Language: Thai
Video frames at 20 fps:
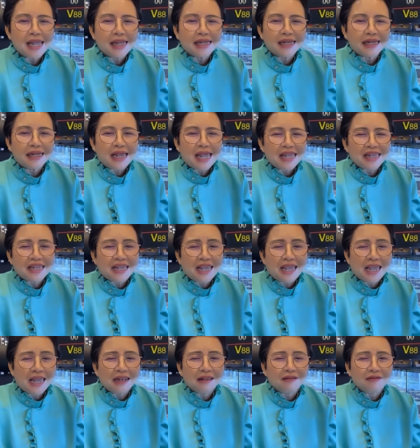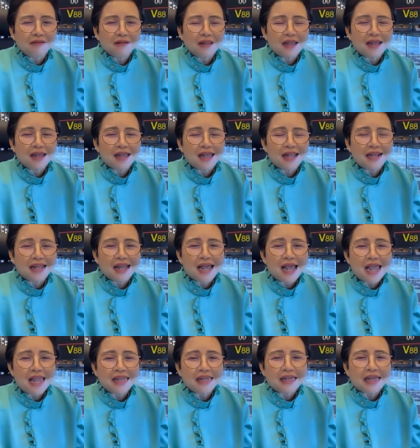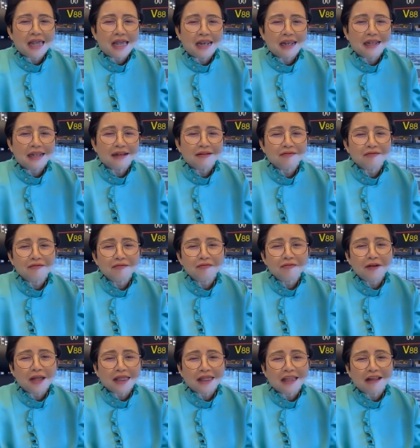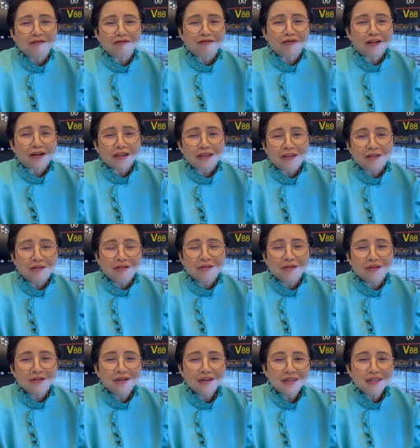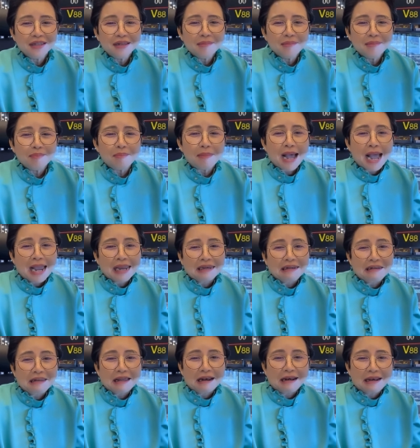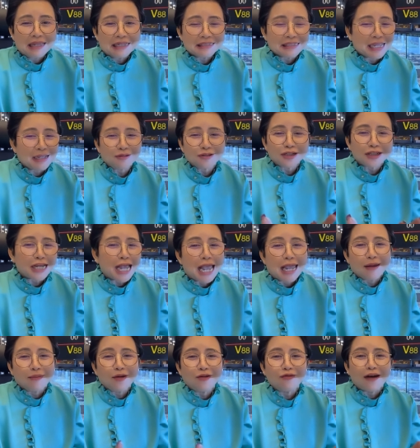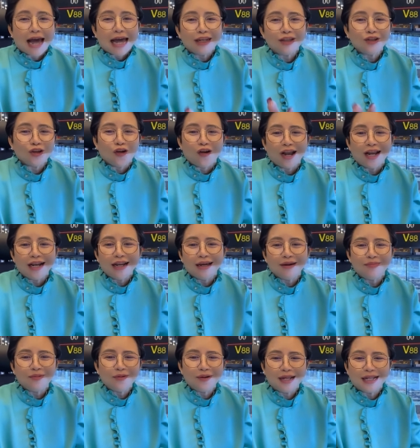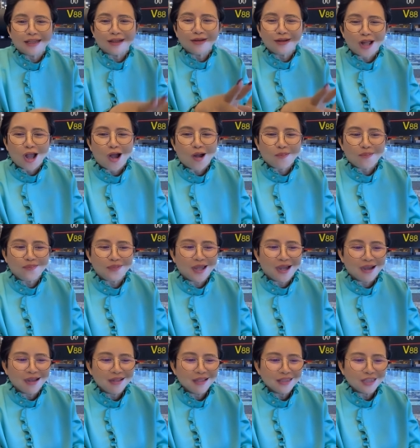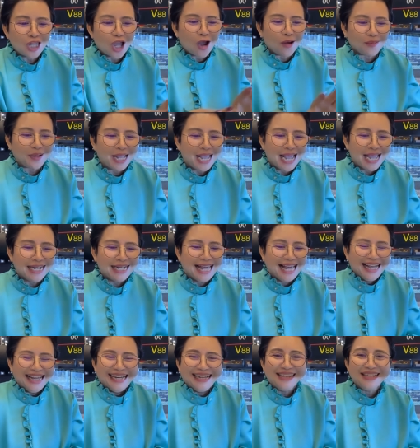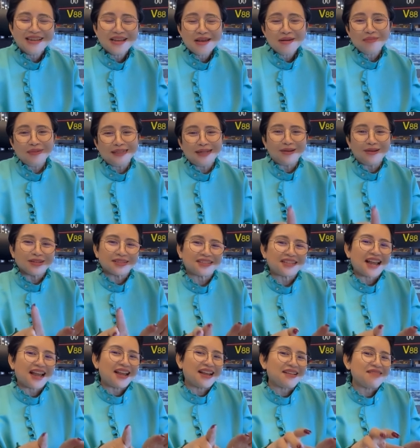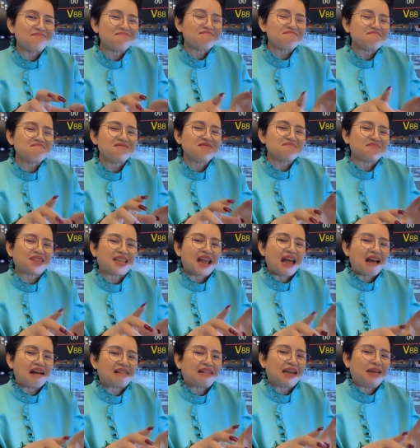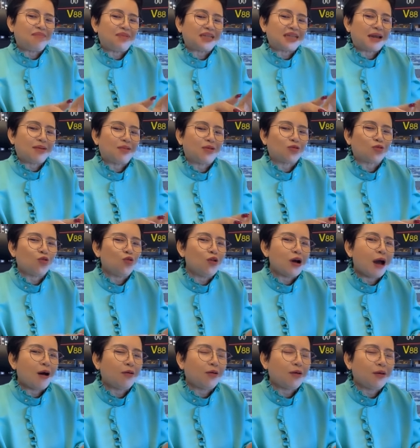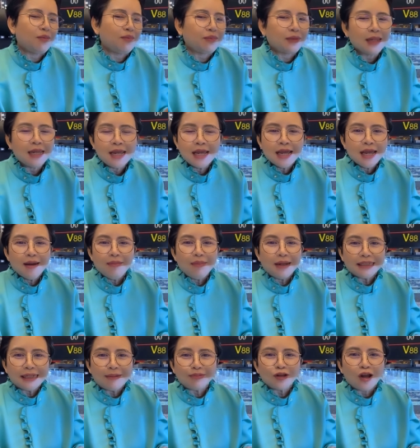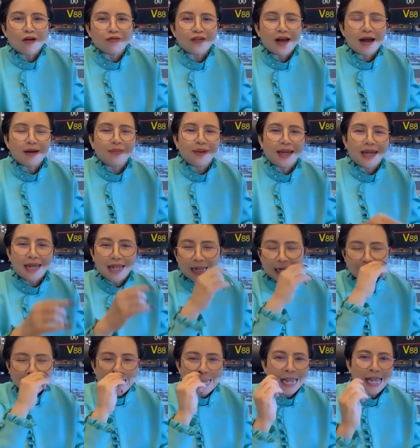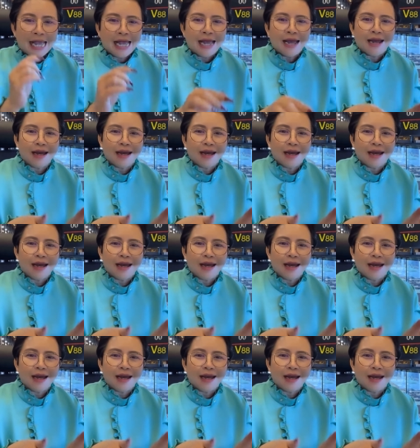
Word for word: I I can't อะไร I can't waiting for you my dear e s t ใส่ไปหวานจ่อยเลยเพื่อตอบเนาะตอบแทน ไม่ใช่แบบใส่ภาษาอังกฤษไม่ใช่ว่ากูเอาไม่ชอบชอบฟังเพลง อ่า